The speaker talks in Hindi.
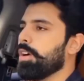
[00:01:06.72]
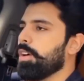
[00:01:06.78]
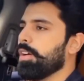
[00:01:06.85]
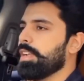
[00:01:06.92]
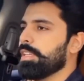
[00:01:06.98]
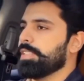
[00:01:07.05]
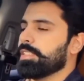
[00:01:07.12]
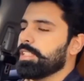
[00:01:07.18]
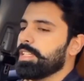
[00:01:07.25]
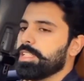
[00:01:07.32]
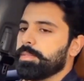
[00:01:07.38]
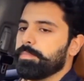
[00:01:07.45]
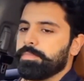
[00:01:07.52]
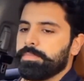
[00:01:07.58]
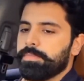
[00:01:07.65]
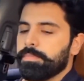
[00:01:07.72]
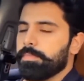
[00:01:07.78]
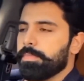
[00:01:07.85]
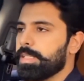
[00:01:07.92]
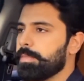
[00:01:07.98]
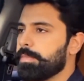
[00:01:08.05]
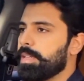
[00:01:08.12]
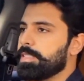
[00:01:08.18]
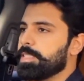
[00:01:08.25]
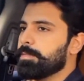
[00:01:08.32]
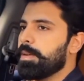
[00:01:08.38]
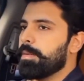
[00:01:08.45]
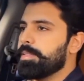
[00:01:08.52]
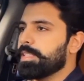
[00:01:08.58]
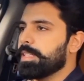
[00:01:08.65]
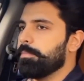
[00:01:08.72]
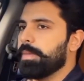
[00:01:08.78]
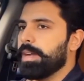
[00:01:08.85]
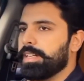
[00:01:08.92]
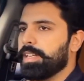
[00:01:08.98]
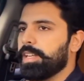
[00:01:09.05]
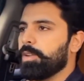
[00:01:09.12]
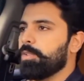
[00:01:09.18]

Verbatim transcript: और इसके मतलब जब आप इसका बैठे